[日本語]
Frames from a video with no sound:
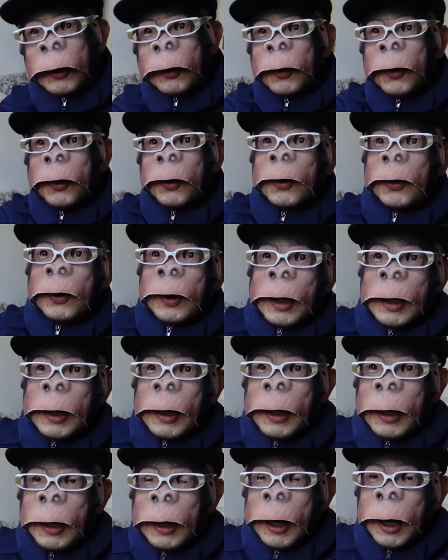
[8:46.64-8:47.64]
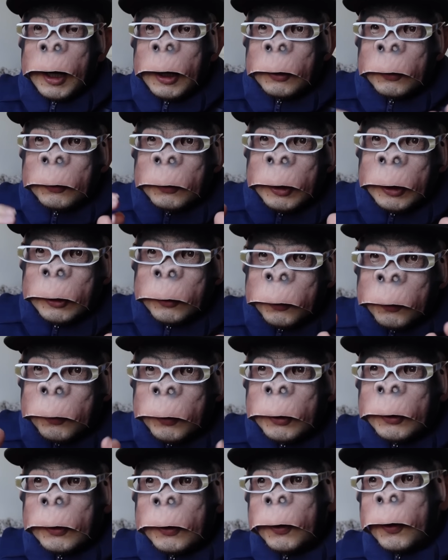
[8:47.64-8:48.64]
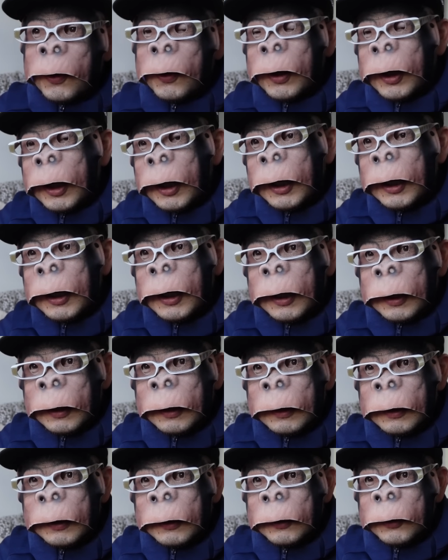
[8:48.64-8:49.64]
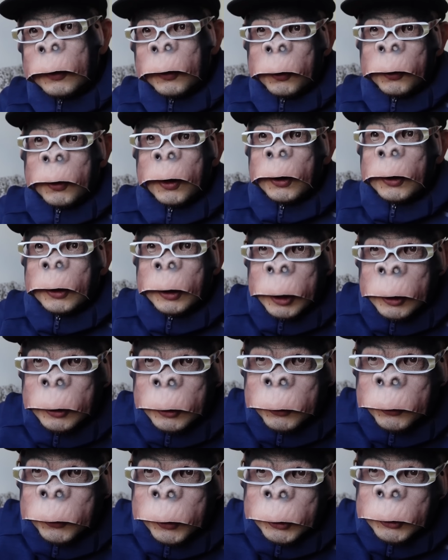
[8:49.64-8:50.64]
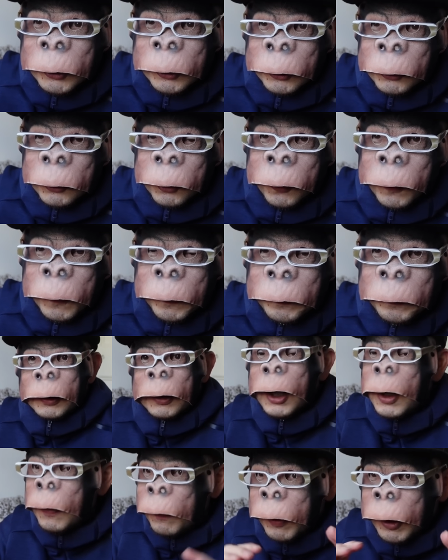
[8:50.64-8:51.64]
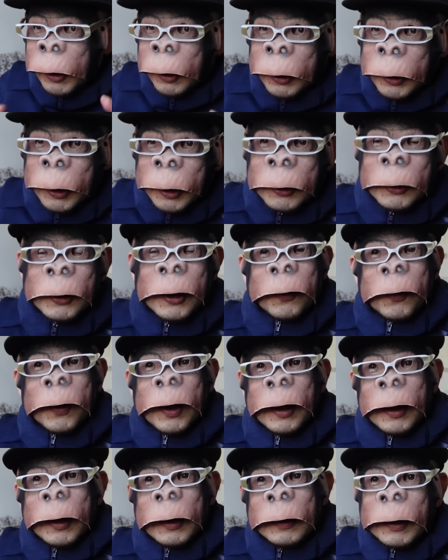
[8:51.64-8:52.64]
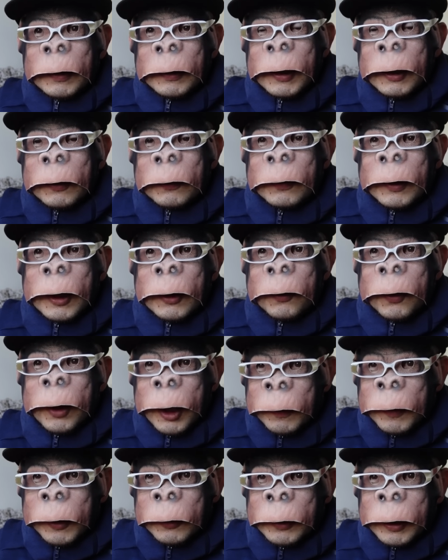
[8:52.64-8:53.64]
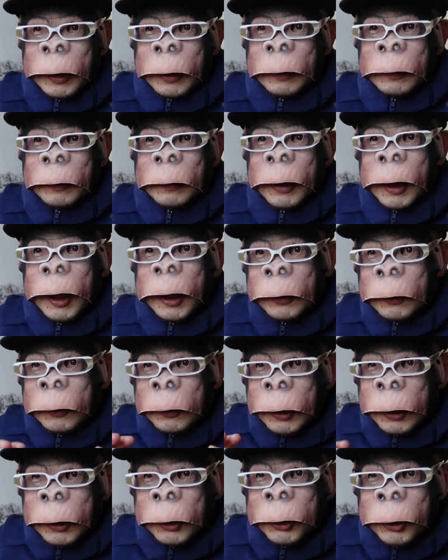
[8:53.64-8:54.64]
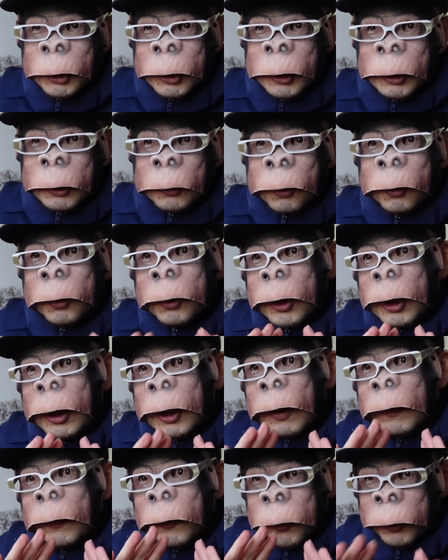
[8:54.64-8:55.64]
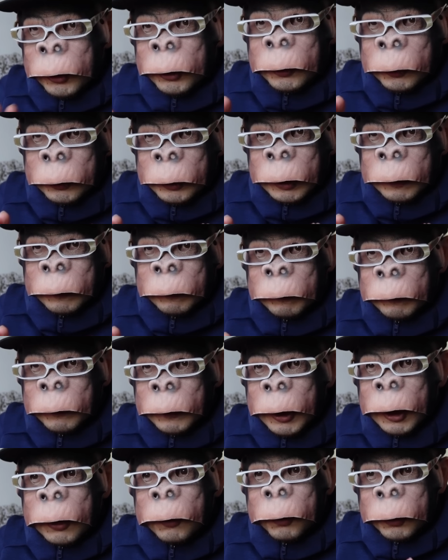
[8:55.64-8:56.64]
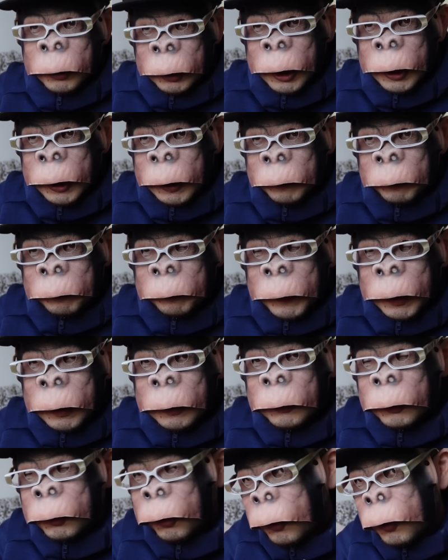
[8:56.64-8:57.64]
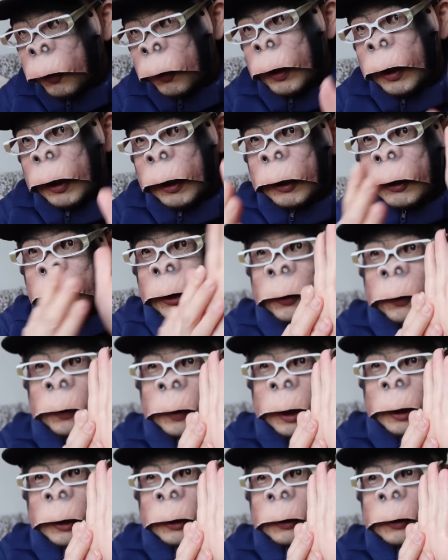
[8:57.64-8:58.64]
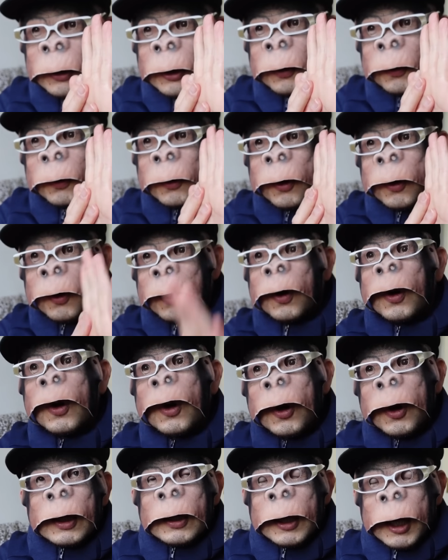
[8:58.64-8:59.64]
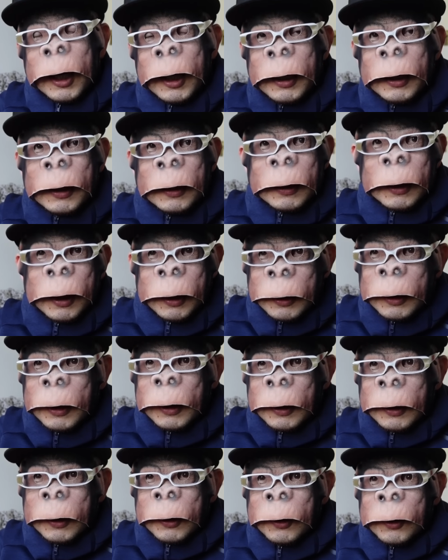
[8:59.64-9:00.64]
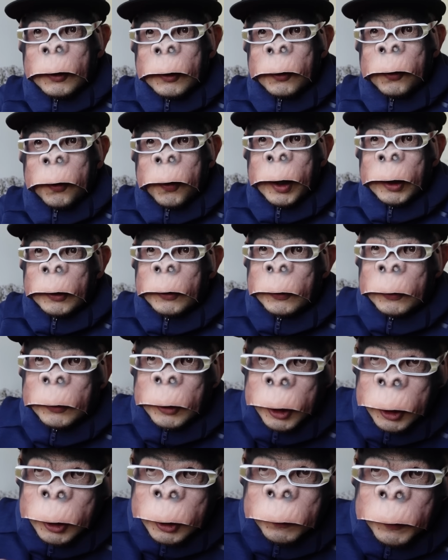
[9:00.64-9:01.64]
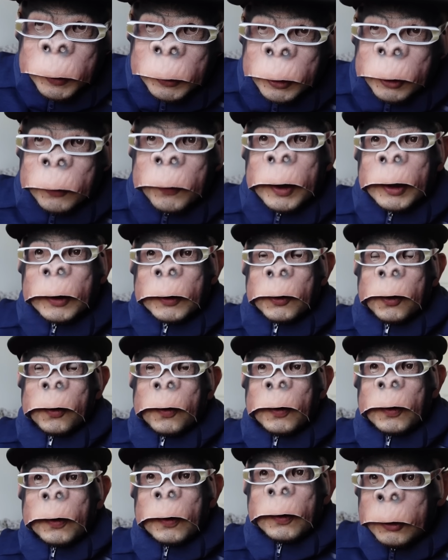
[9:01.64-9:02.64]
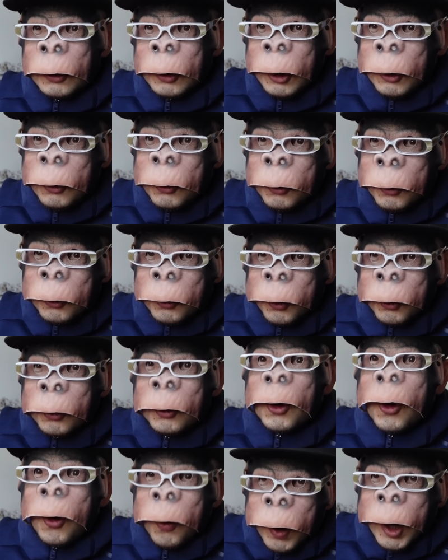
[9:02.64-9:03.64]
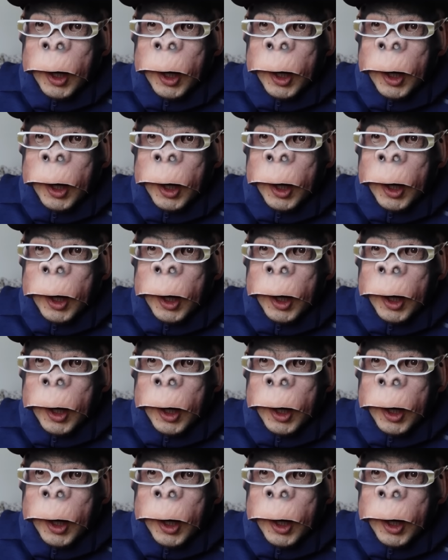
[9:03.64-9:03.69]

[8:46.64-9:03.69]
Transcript: ることで、ある程度のリスクを軽減することができるらしいんですよ。ティンバーが怪我したのが、昨年の開幕戦、8.12ノッティンガム・フォレスト戦なので、そこから9ヶ月っていうと、だいたい5月半ばになるわけですよ。っていうこと